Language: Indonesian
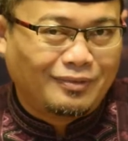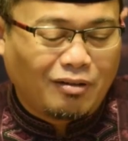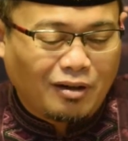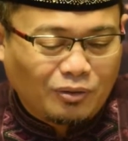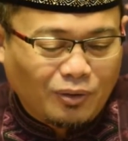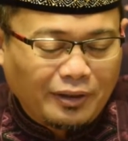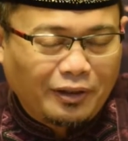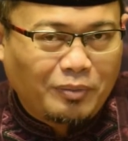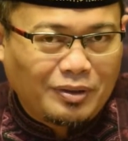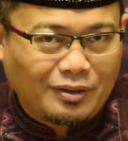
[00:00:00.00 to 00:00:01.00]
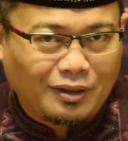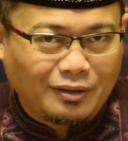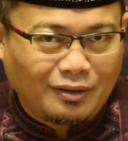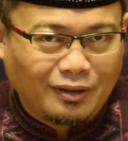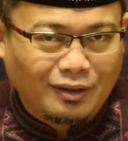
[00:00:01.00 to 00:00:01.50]
orang tuanya yang
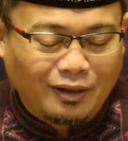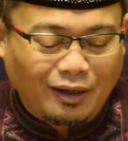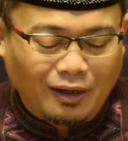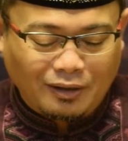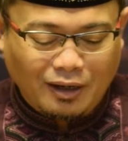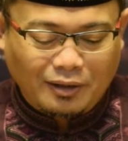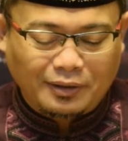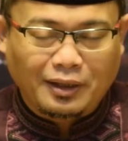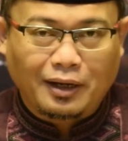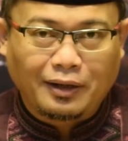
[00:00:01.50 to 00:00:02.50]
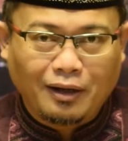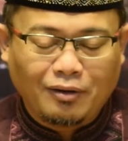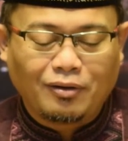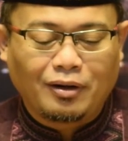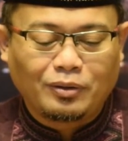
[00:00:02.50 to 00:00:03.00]
miskin ya karena anaknya kaya
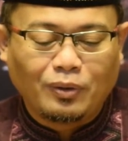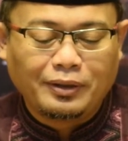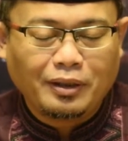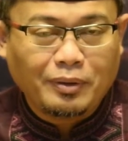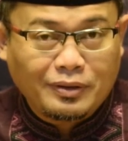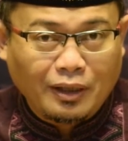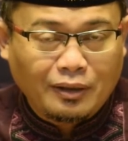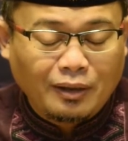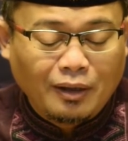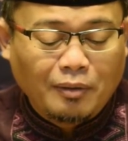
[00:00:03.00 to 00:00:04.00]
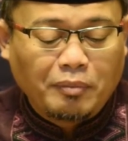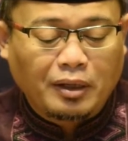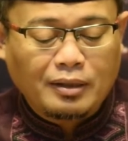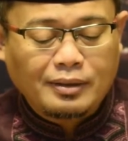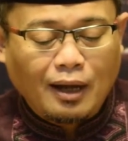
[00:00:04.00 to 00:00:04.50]
orang tuanya miskin
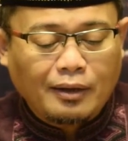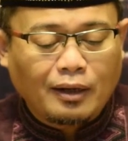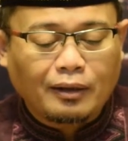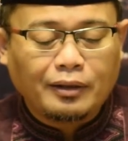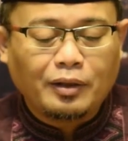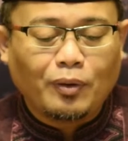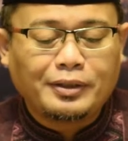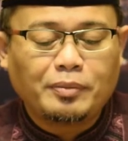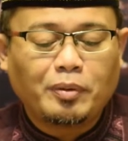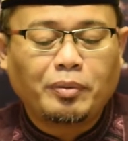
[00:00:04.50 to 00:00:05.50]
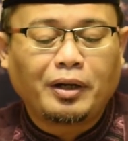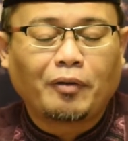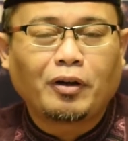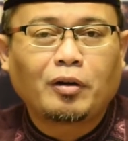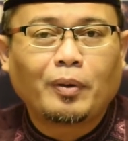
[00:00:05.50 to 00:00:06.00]
maka si anak ini wajib memberi
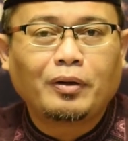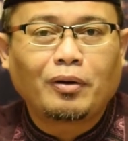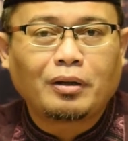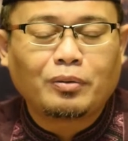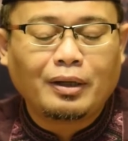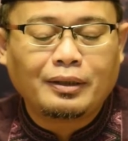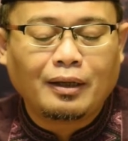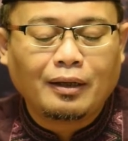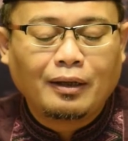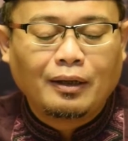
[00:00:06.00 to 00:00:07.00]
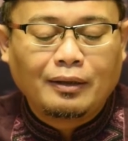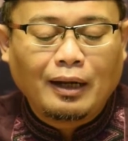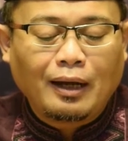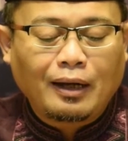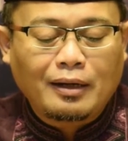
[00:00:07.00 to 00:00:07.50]
nafkah kepada orang tuanya
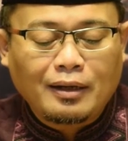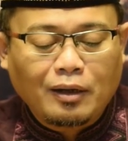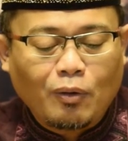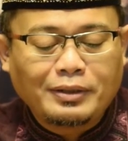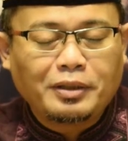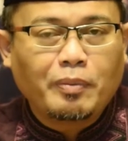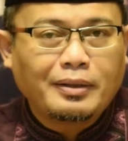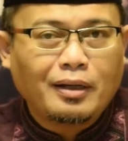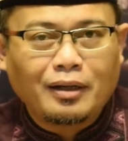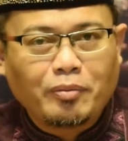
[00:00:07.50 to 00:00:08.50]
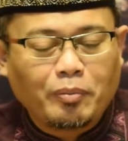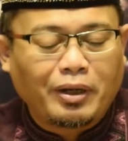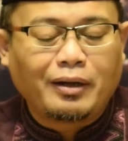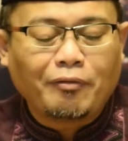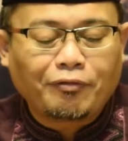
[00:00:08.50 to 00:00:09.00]
nah karena kewajibannya adalah
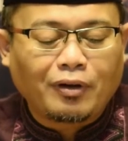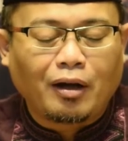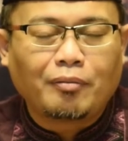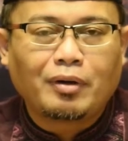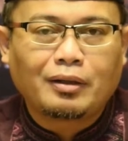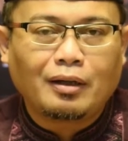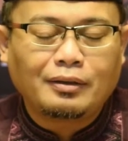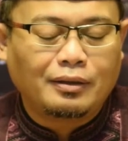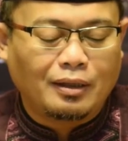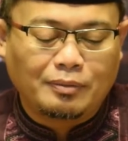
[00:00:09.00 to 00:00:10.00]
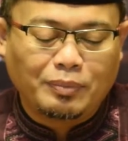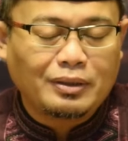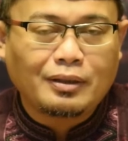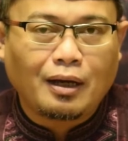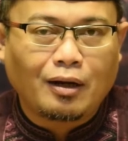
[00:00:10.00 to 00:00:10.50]
memberi nafkah maka tidak
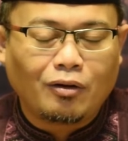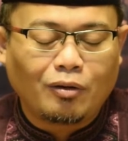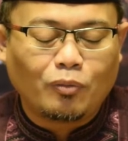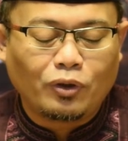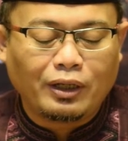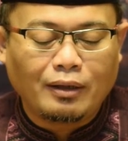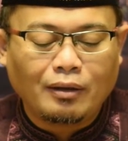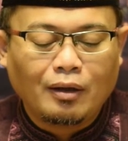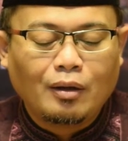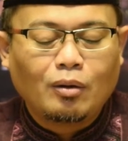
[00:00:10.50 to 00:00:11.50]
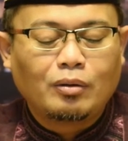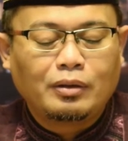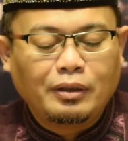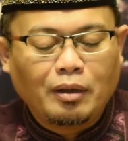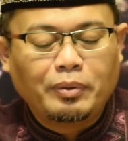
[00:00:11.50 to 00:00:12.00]
bisa kalau kemudian
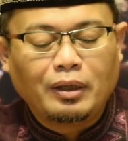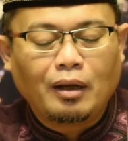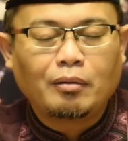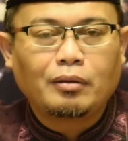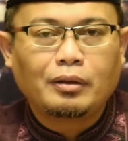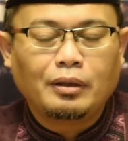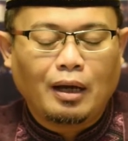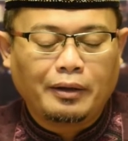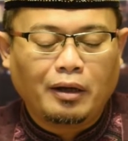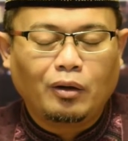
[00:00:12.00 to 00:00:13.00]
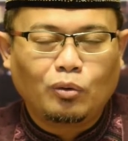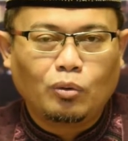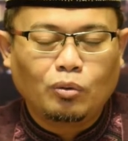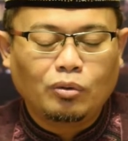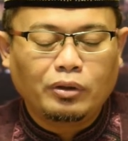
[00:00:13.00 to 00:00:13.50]
dia bilang
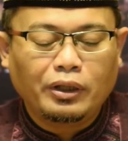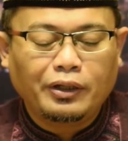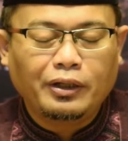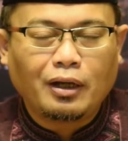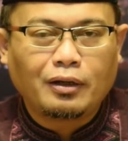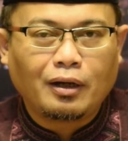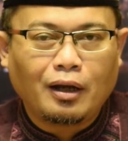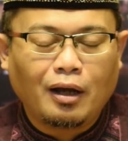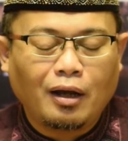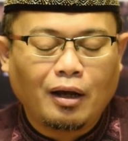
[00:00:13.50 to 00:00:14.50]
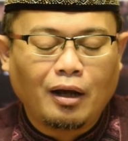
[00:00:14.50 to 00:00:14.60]
ayahku ini adalah